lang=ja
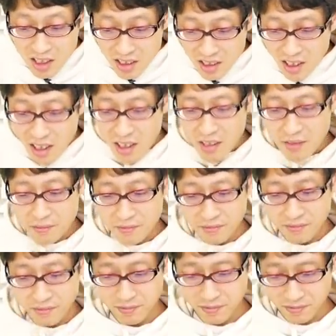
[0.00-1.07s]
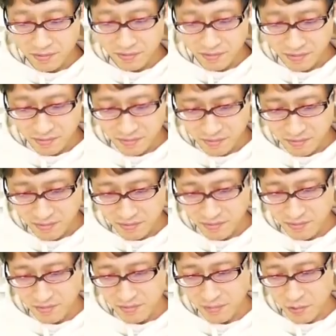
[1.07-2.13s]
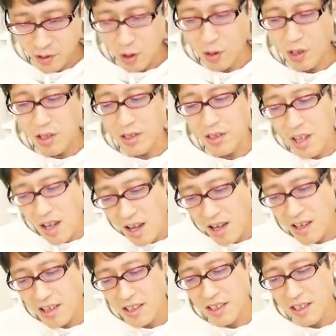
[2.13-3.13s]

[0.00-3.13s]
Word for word: で、うん、そうですね。